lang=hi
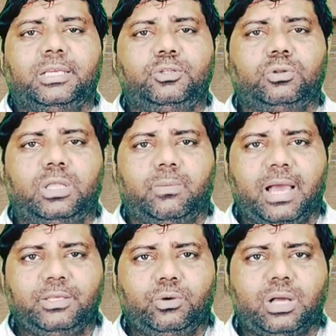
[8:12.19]
कि जो
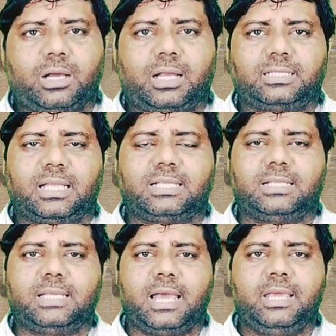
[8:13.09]
दवाइयों का खर्चा
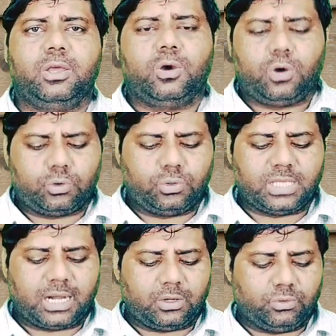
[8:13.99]
चल जाए और
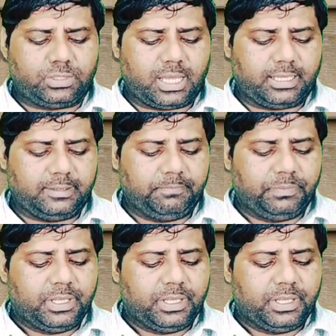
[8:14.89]
गुजारा हो जाए